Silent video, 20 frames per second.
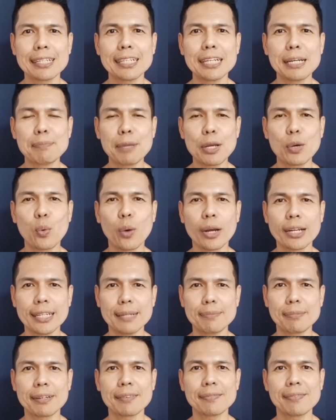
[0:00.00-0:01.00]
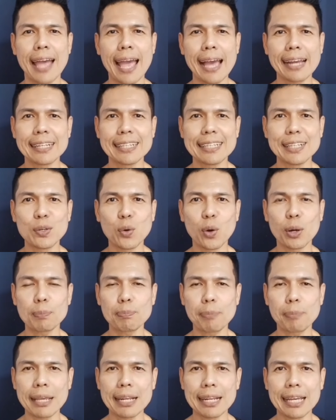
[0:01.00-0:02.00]
ก็คือไม่ควรดื่มกาแฟหรือง
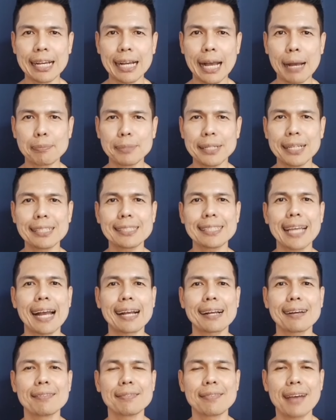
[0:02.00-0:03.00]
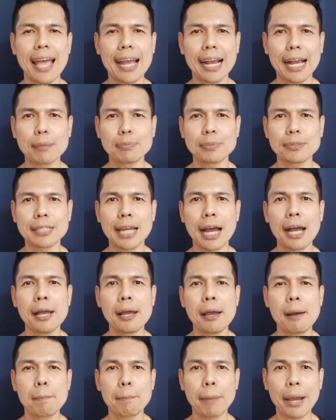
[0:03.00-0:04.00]
ดไปเลยครับ เนื่องจากกาแฟครับจะ
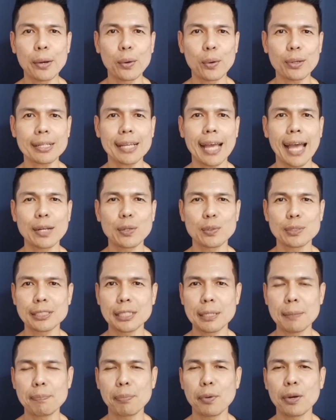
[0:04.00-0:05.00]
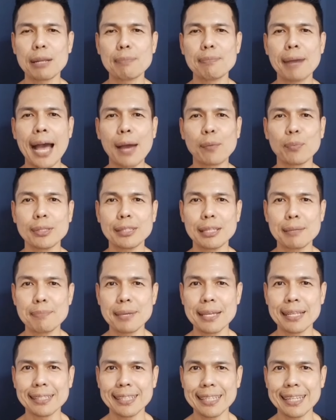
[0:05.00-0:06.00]
ไปลดการดูดซึมปริมาณวิตา
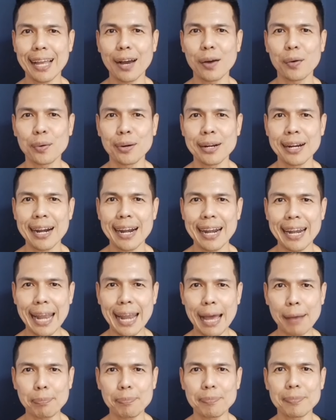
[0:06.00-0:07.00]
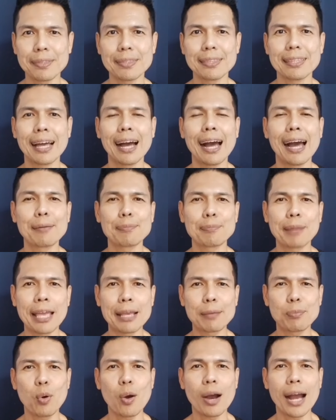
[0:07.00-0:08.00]
มินที่เรารับใน
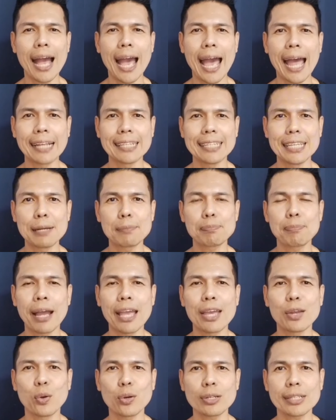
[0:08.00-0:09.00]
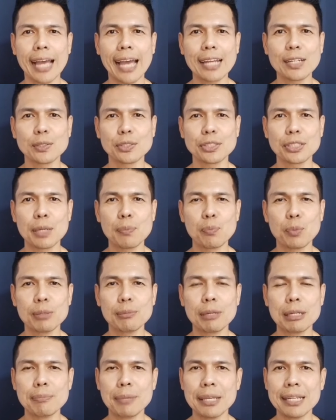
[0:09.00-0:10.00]
พวกอาหาร ยิ่งไปลดการดูดซึม
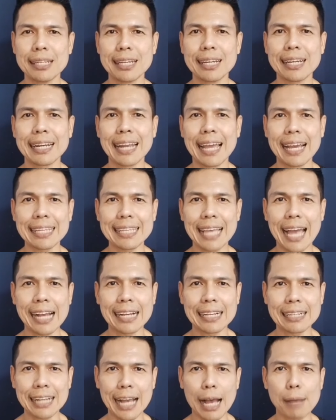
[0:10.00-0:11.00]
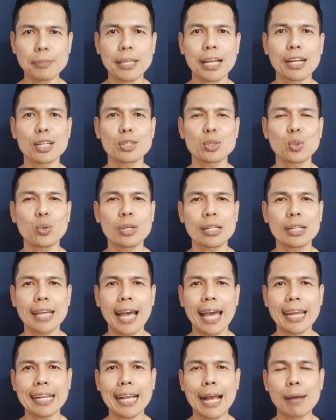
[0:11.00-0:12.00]
วิตามิน B1 และยังครับยังกระตุ้น
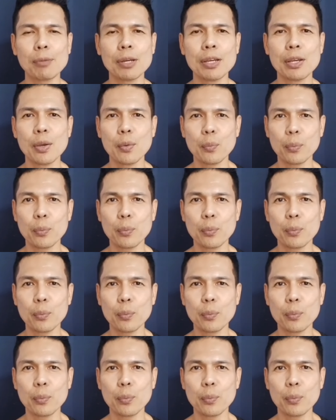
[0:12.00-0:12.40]
การขับ